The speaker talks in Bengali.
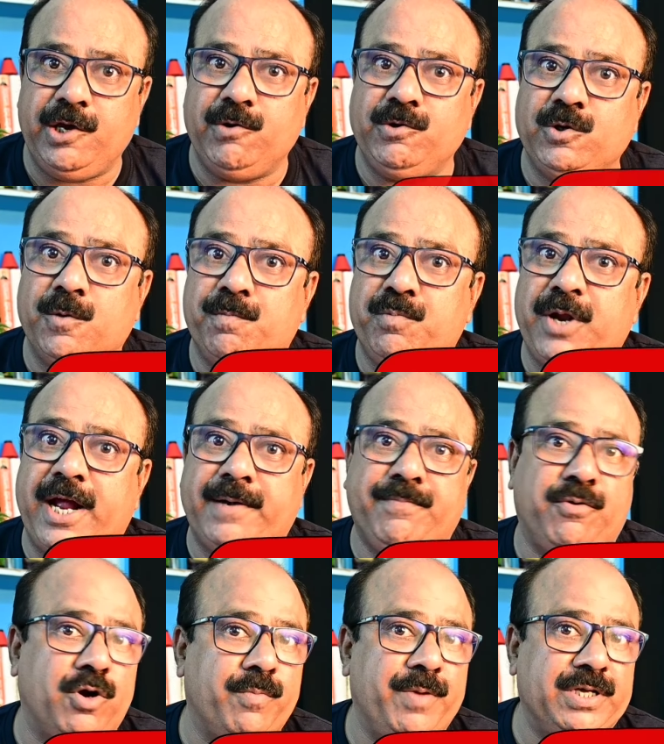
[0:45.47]
ইউটিউব
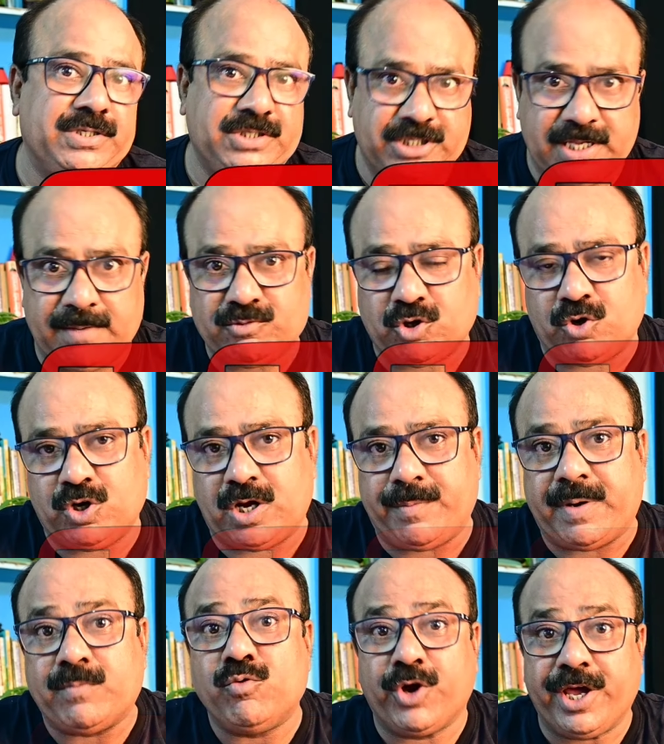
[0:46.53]
প্ল্যাটফর্মে এসেছিলাম তখন
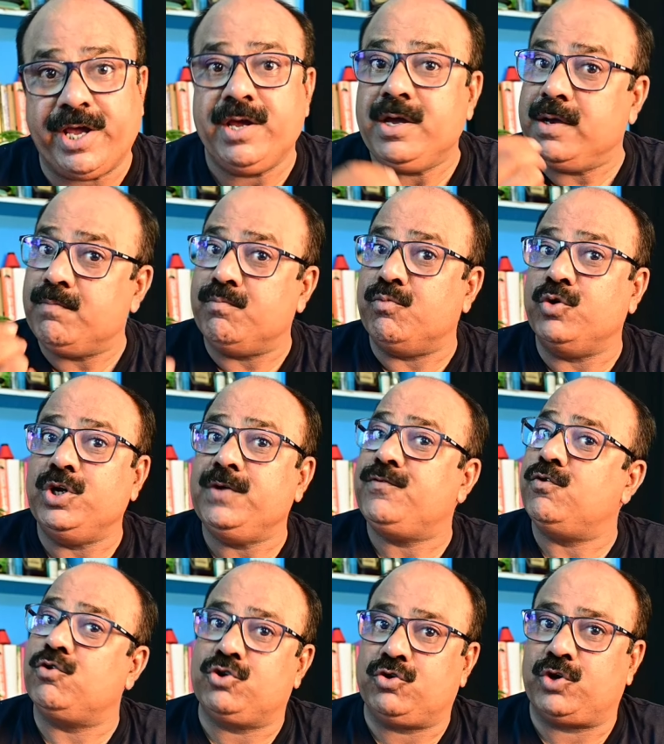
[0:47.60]
আমার মুখে বলি
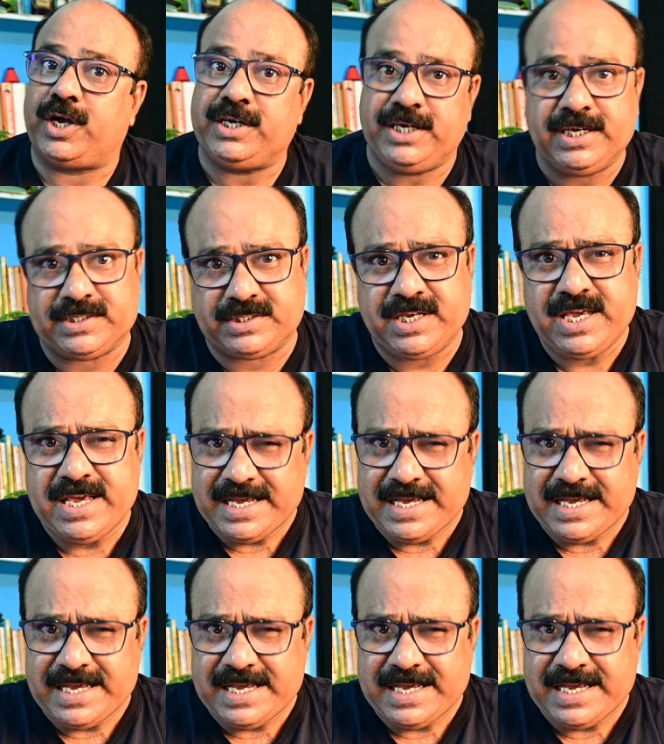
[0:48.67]
ফুটতো না ইয়েস